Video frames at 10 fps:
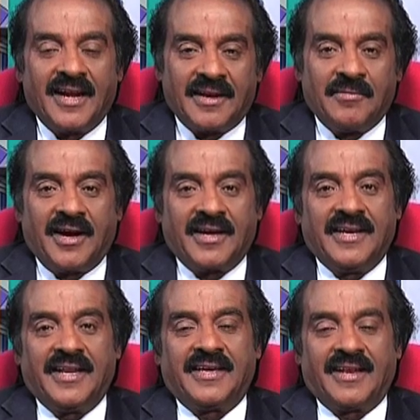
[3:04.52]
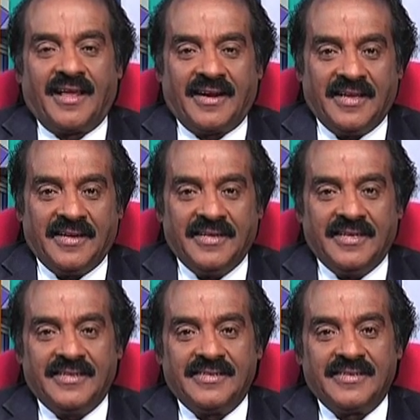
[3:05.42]
ஏளனமாக நினைக்கிறார்களே
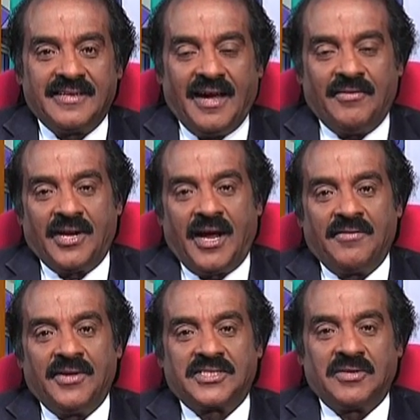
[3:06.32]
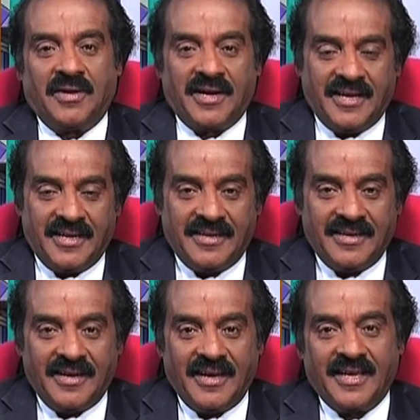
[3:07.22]
என்று அவன் ஆவேசமாக
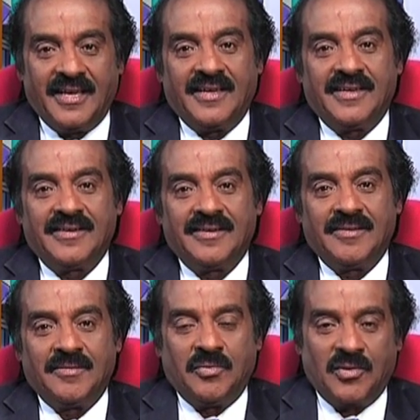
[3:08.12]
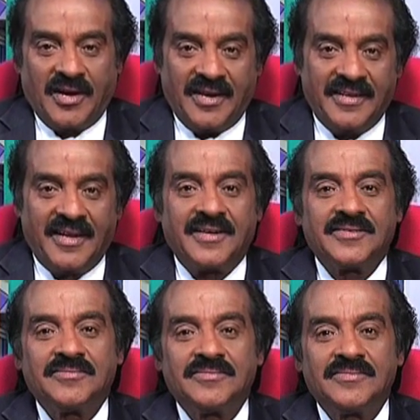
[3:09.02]
அங்கே
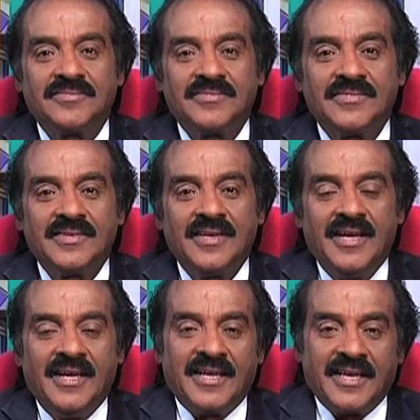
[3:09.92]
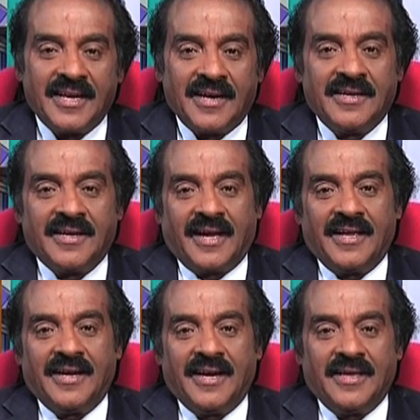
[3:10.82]
போராடினான் இரண்டு
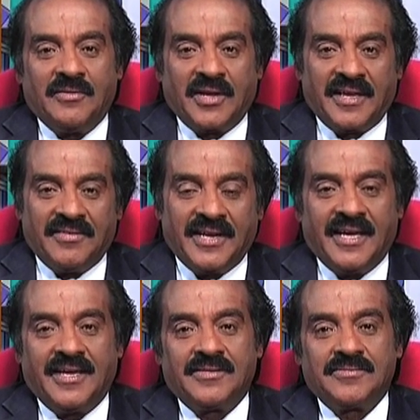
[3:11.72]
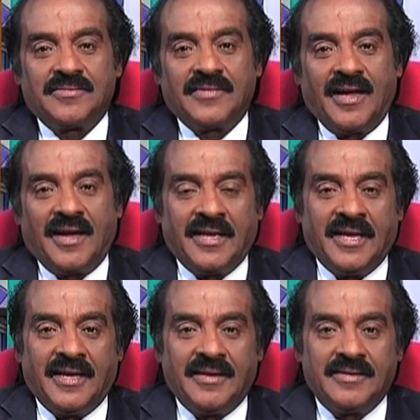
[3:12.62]
கைகளை உடையவனே
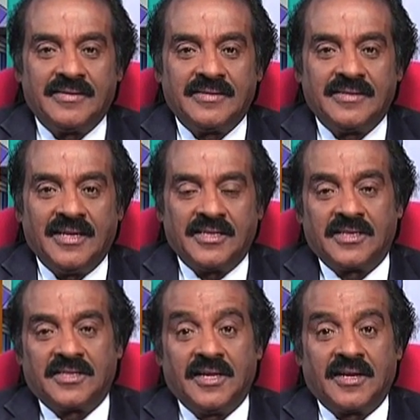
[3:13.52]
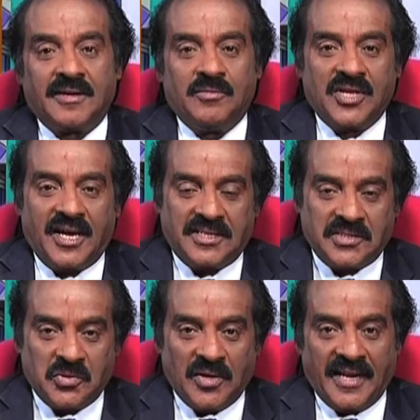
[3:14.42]
அங்கே எதிர்த்து நிற்க
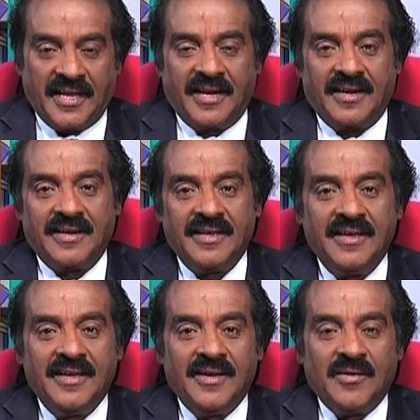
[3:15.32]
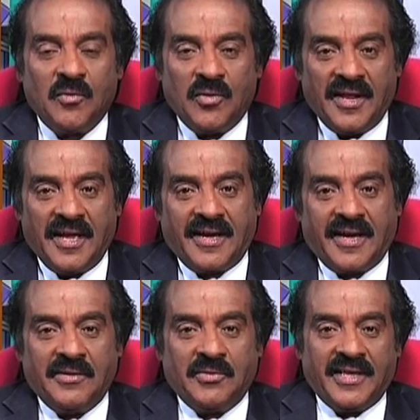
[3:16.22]
முடியாத சூழ்நிலையில் ஒரே
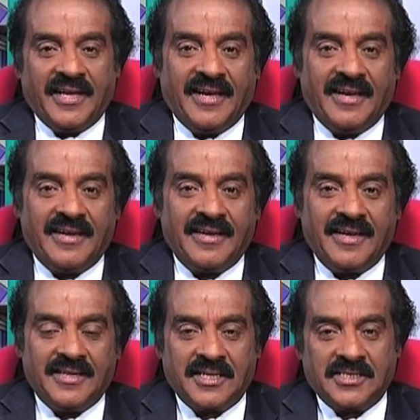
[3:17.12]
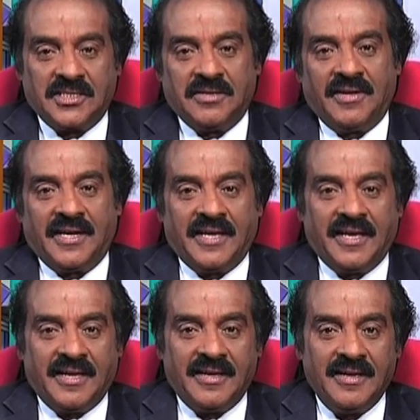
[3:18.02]
கை உடைய இந்த சிறுவன்
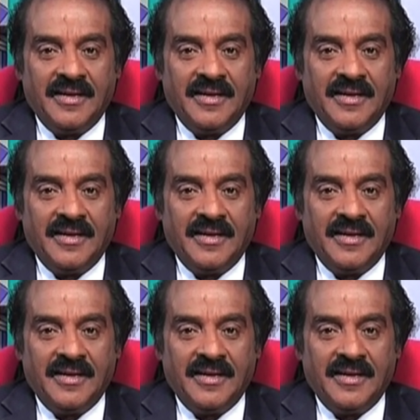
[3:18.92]
அங்கே